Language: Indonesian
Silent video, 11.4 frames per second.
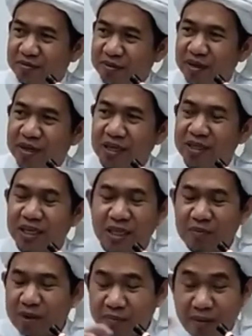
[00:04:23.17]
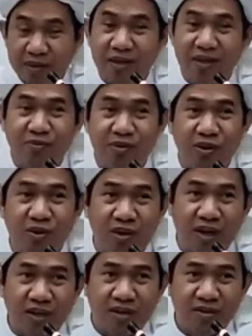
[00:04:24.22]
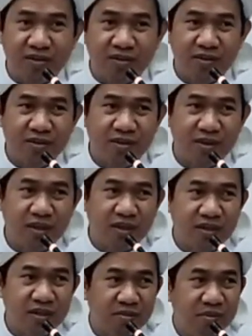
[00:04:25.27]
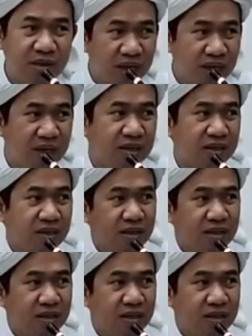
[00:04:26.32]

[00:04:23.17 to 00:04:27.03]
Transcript: meringkas kitab apa aja punya orang ya bilang